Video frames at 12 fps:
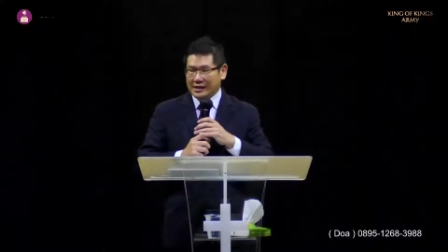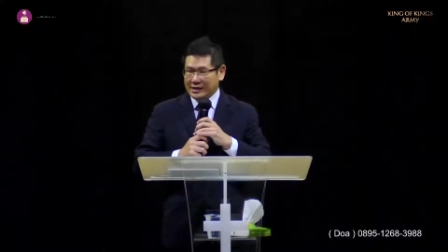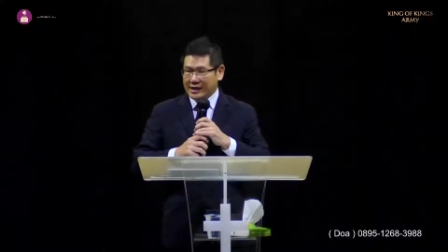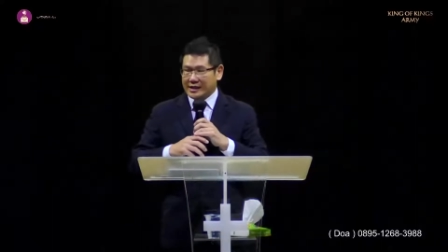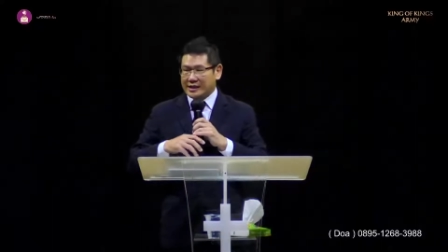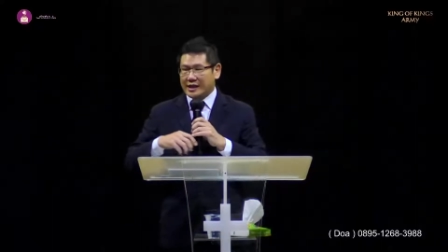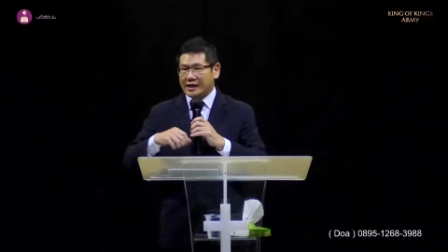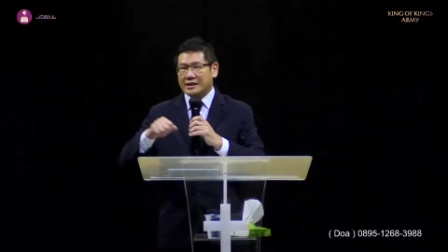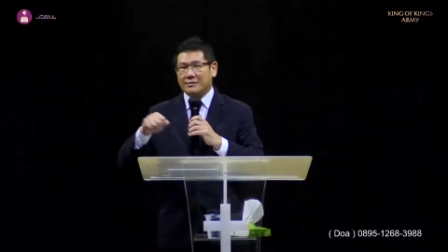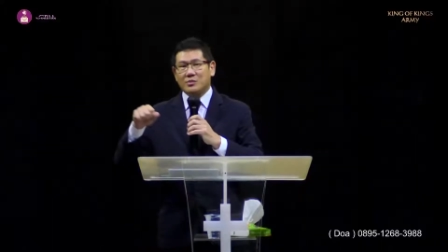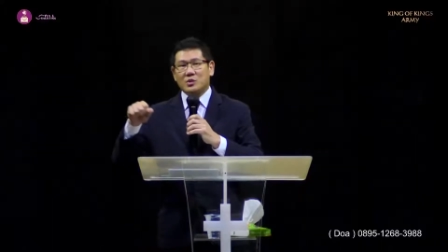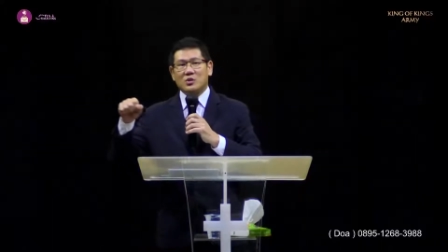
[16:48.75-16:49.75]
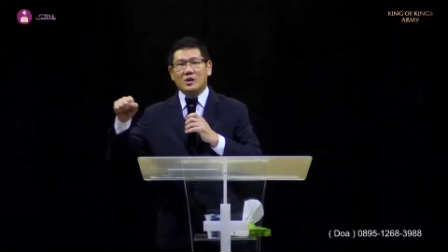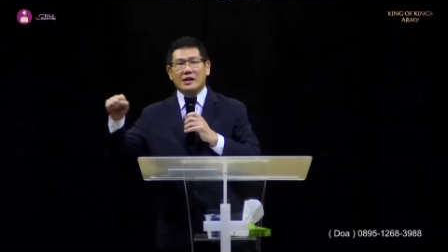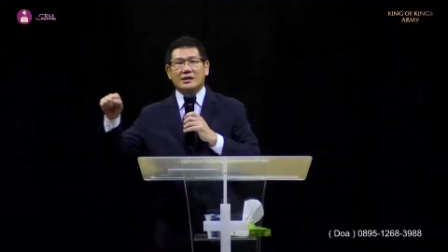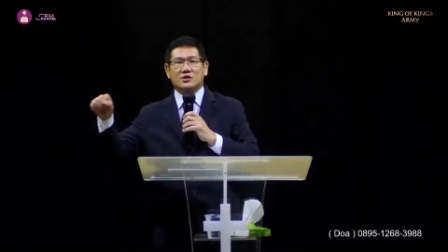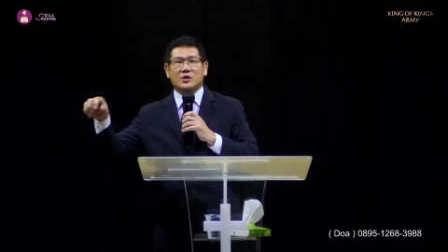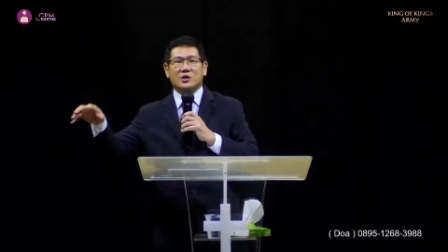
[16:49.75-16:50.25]
dan kita dicemplungkan
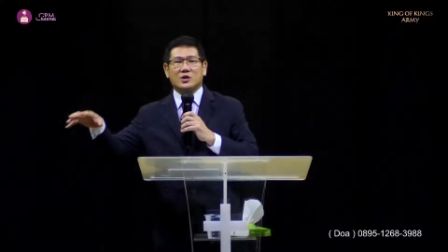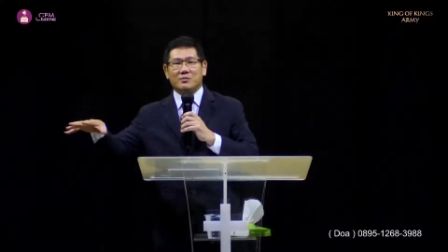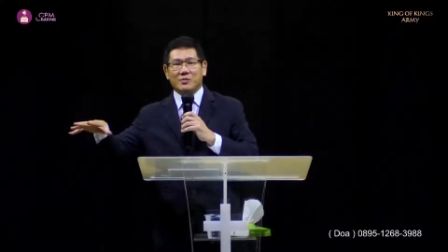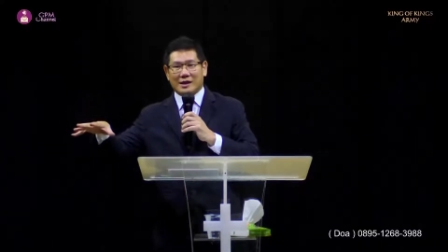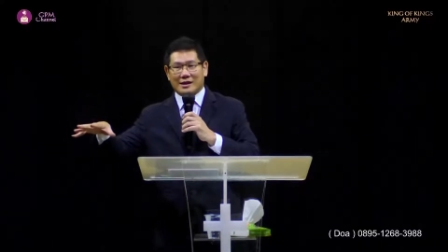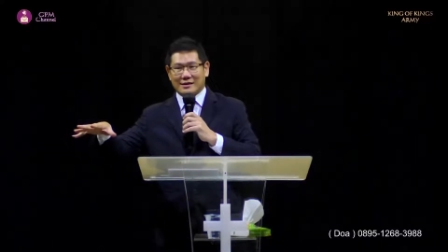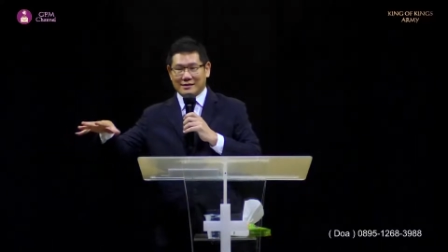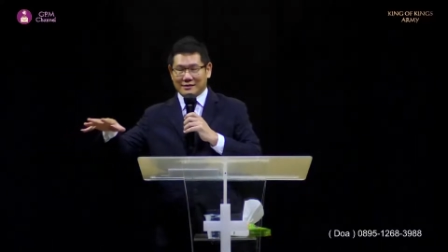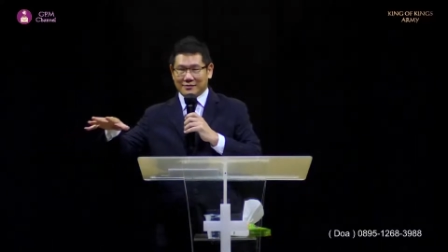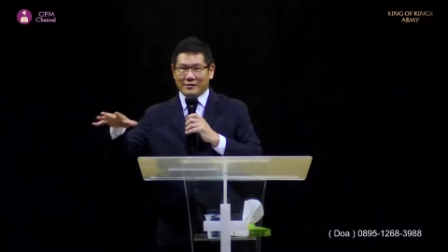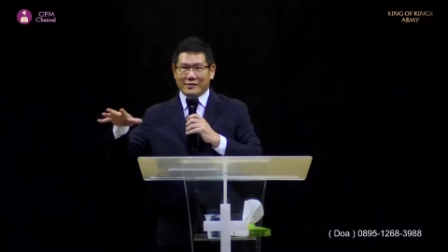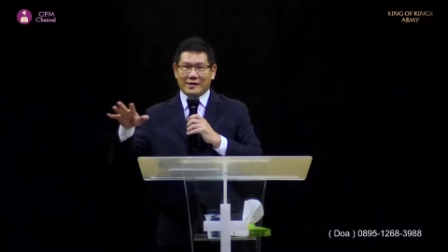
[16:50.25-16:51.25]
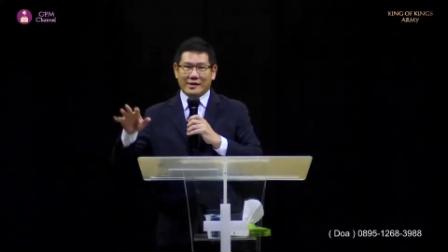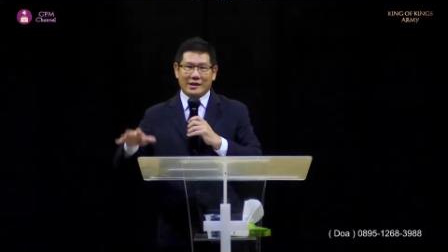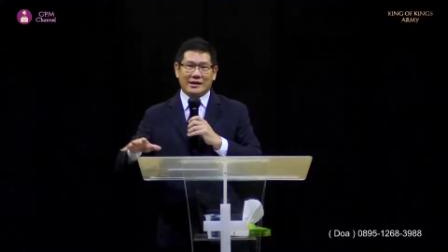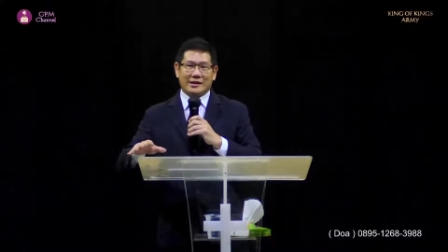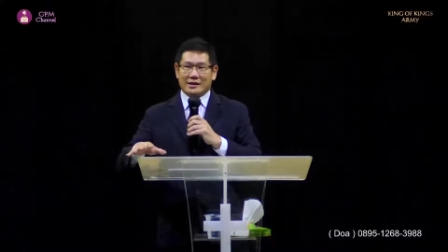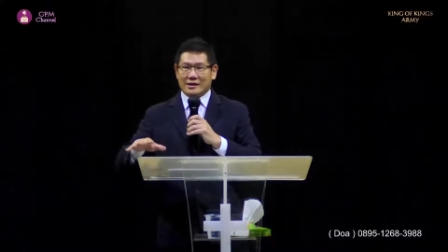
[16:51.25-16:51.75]
ke suatu tempat.
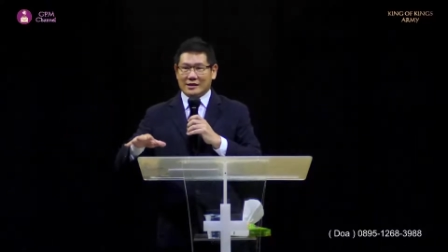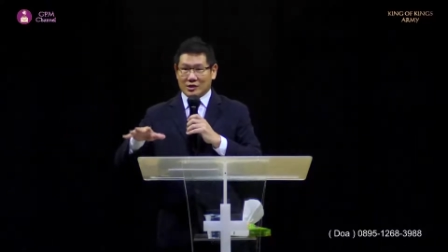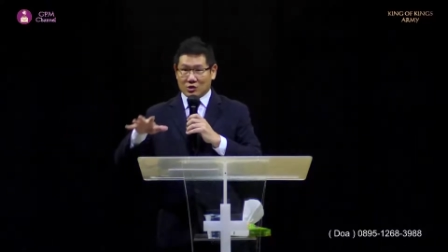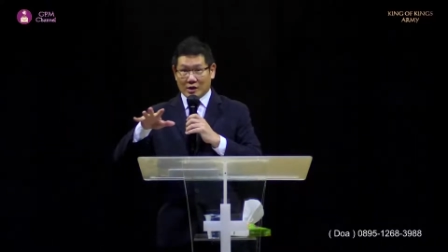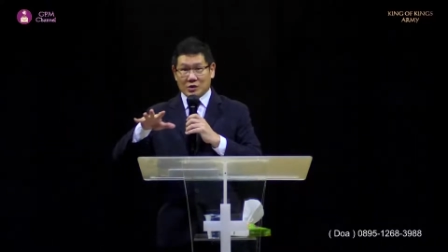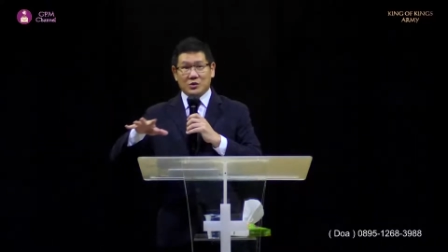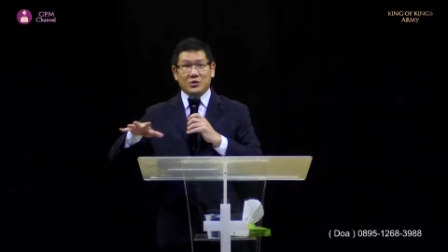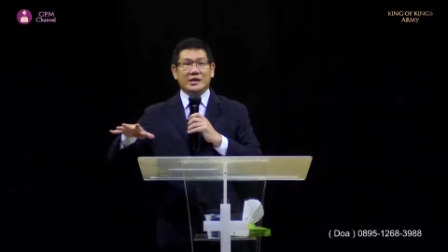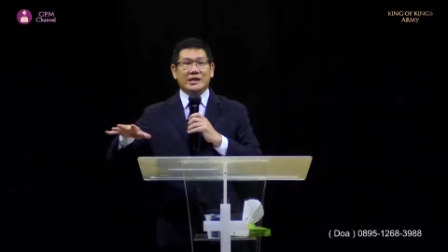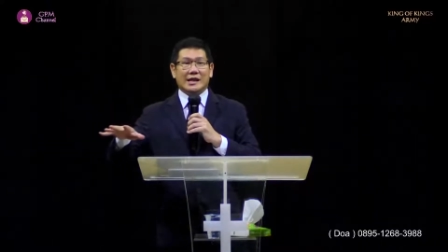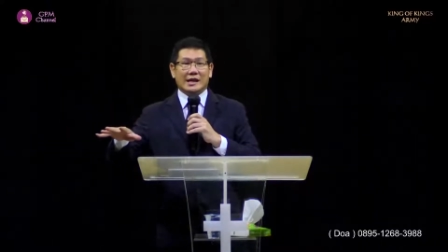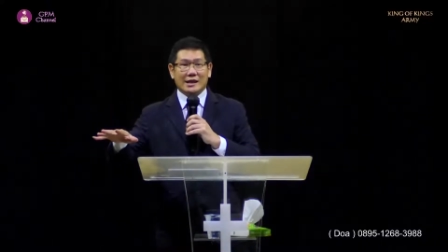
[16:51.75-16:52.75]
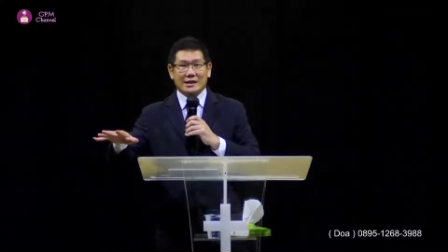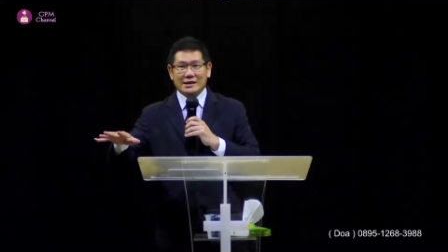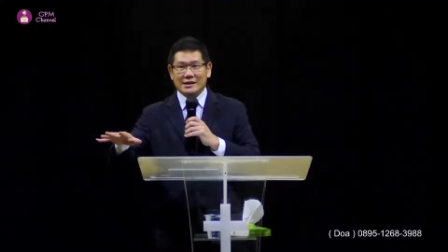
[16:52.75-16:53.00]
Ya. Suatu dunia